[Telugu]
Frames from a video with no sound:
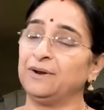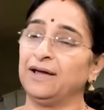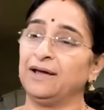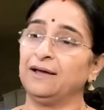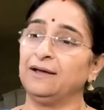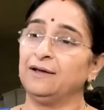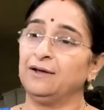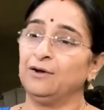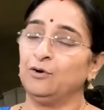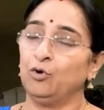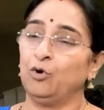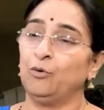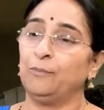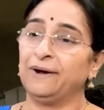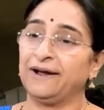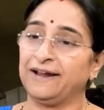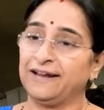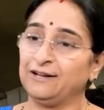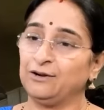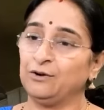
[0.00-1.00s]
ఉన్న ఓ
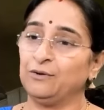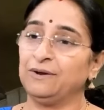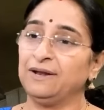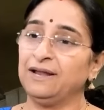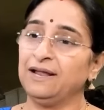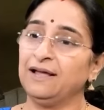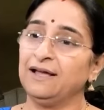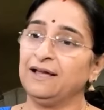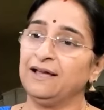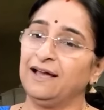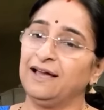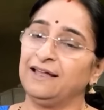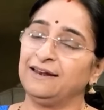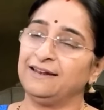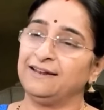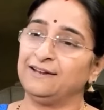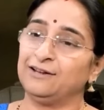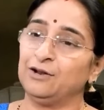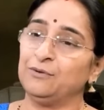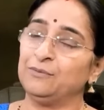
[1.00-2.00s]
బకెట్లోనే ఆ
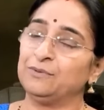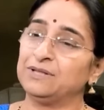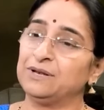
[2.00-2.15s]
నీటిలో